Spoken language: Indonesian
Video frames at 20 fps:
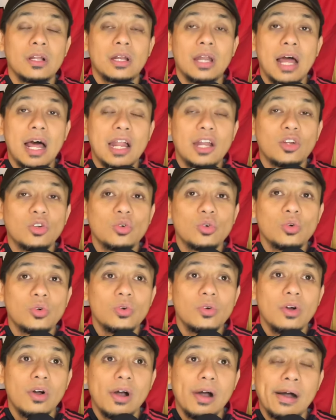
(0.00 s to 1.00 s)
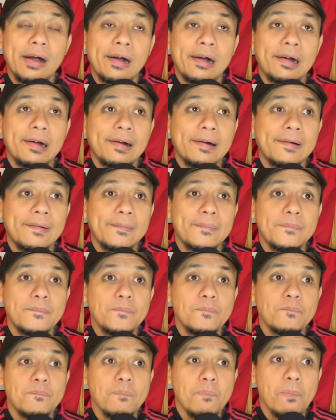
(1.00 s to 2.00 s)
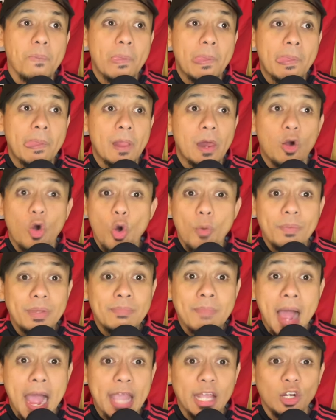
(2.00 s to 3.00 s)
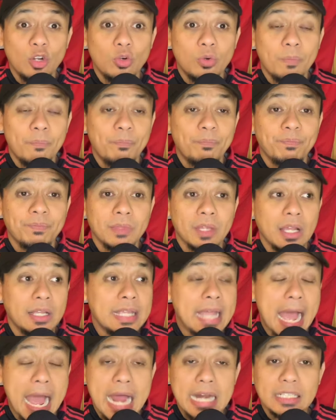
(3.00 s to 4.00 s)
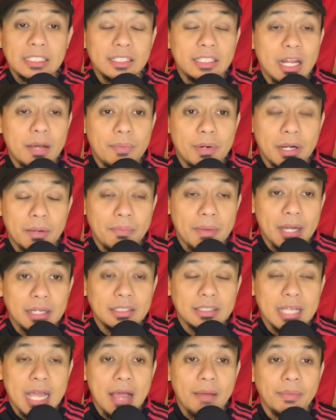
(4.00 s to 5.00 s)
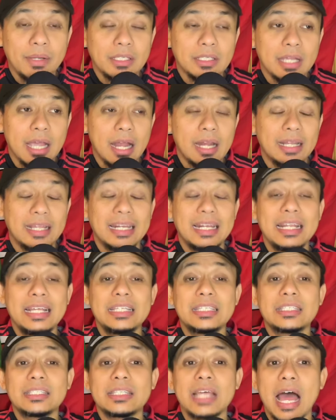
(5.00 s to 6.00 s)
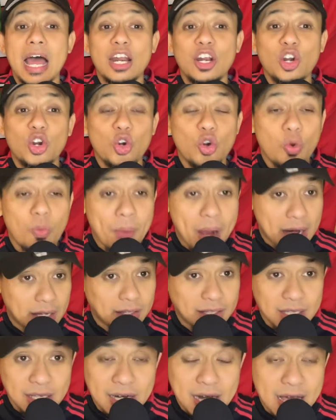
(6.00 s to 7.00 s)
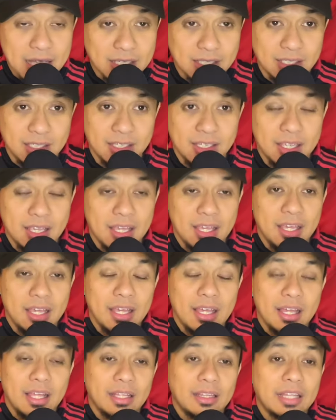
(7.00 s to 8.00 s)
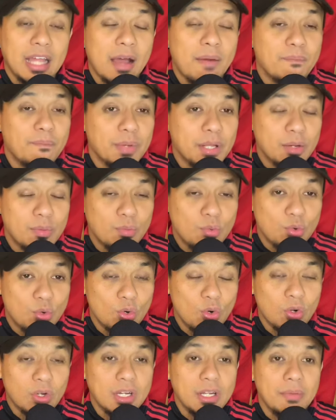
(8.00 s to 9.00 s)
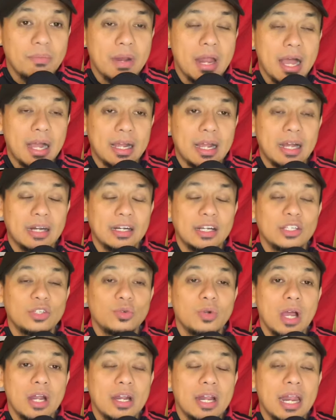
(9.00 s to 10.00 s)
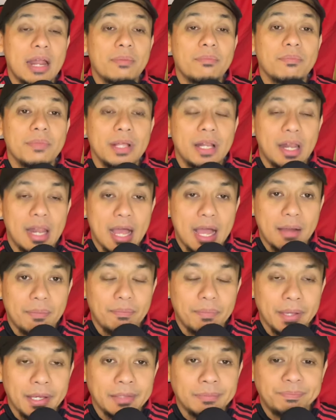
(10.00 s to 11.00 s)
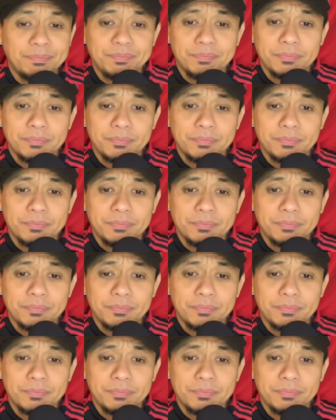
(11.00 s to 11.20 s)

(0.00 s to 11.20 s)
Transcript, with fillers: Lalu um, ehm, Kobi Maino nyaris tidak berkembang sama sekali. Lisandro Martinez tampil buruk di belakang dan juga dalam build up ya.